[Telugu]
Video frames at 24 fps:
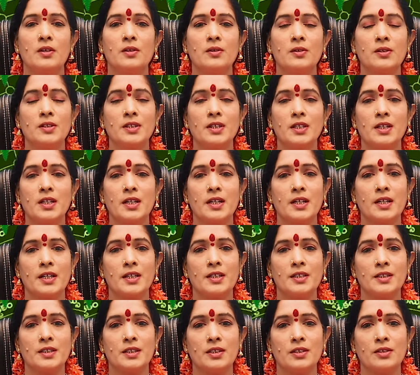గోచార
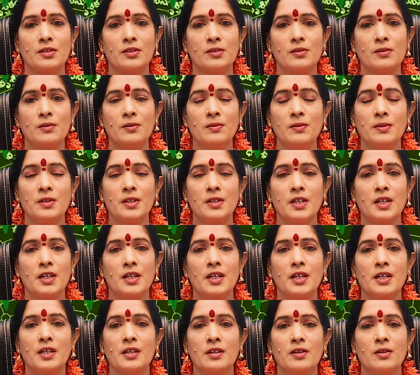గ్రహస్థితులు ఏ
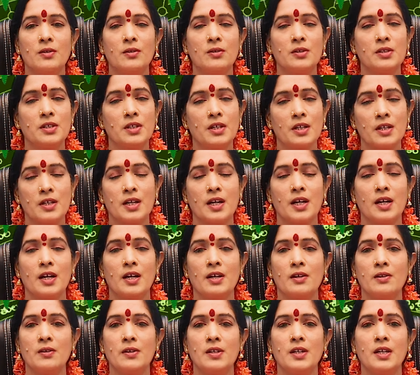ఏ గోచార
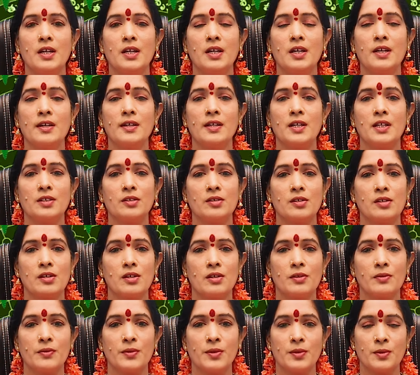గ్రహాలు ఏ ఏ
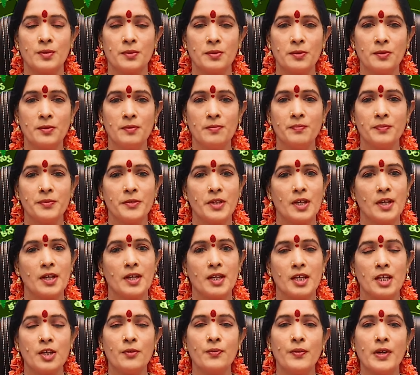రాశుల్లో ఉంటూ
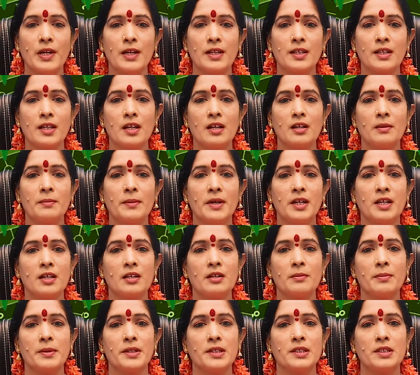ఈ ఫలితాల్ని
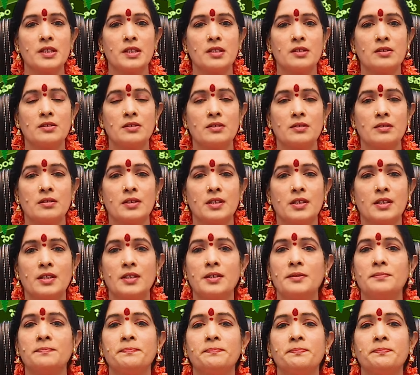మనకి ప్రసాదిస్తున్నాయి